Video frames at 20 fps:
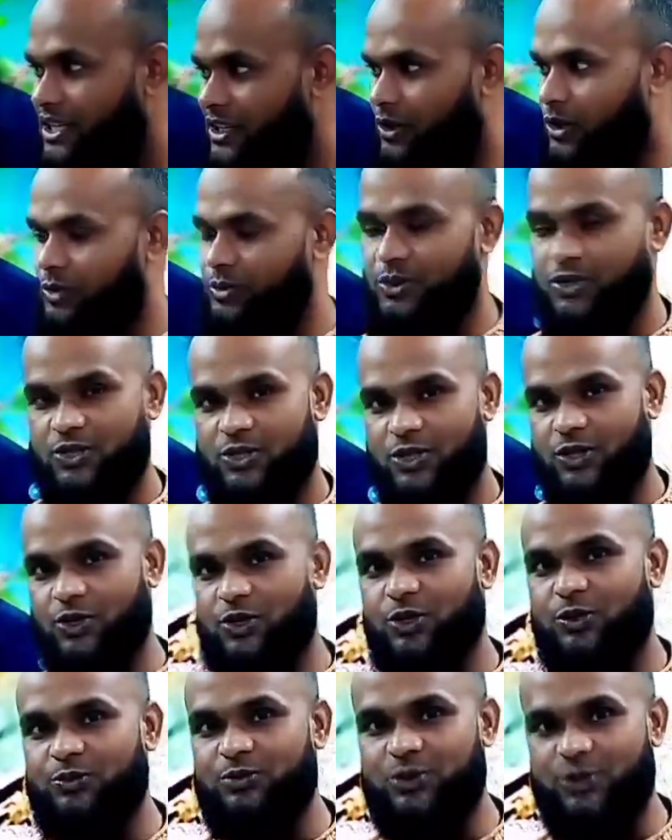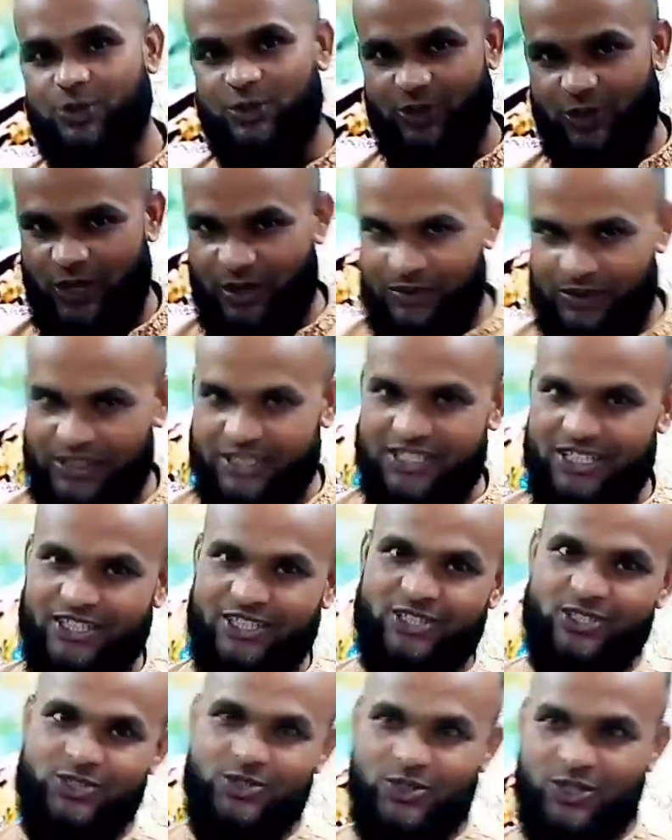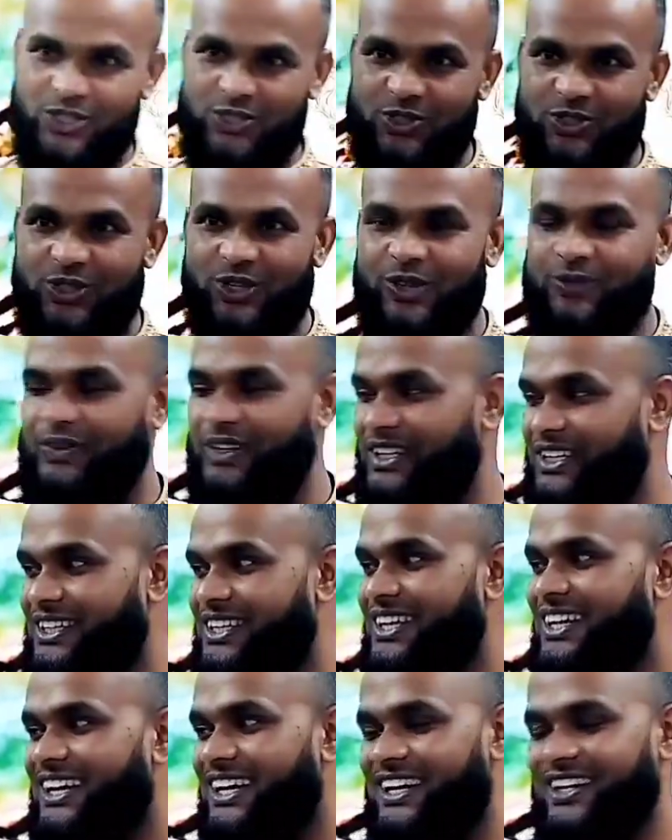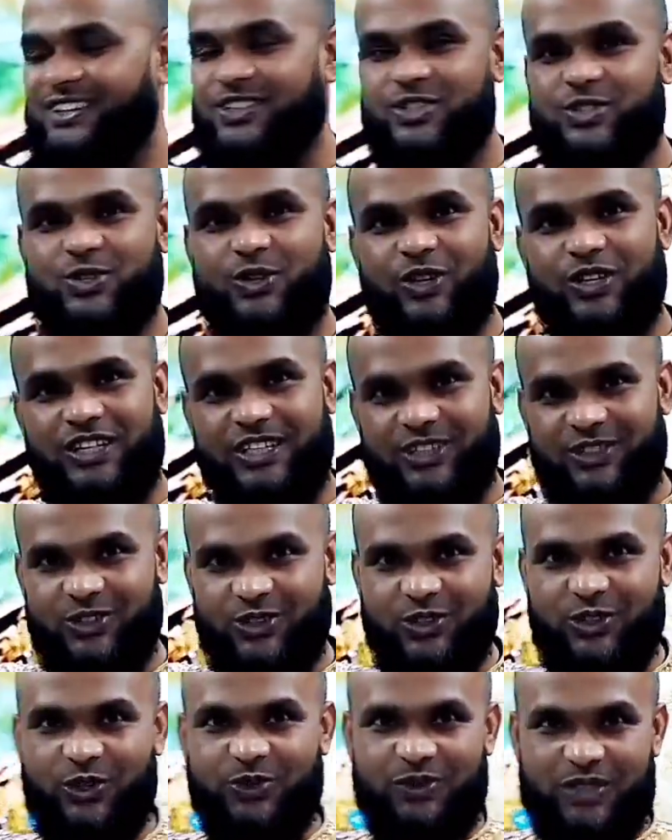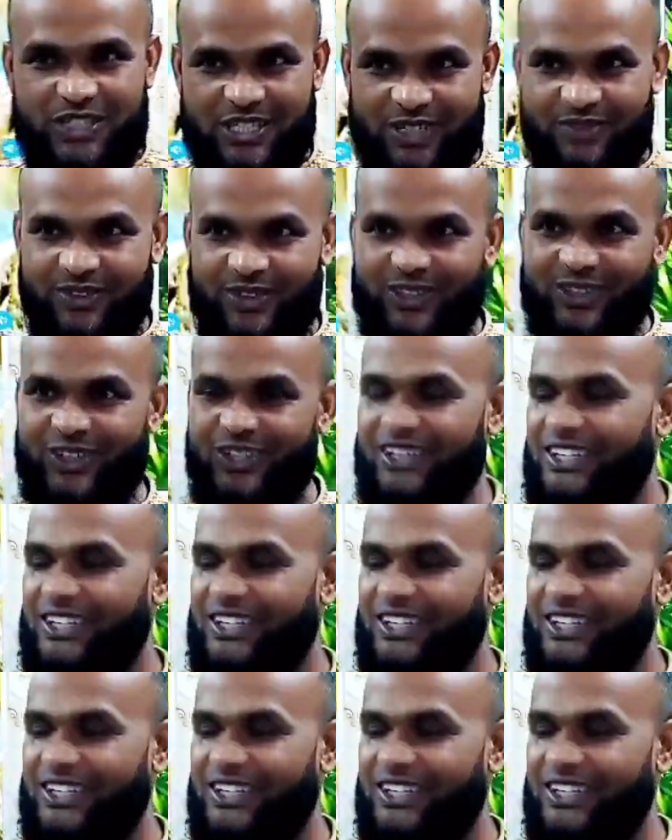অবশ্যই খুব দ্রুত আমাদের সাথে যোগাযোগ করবেন কারণ স্টক কিন্তু খুবই সীমিত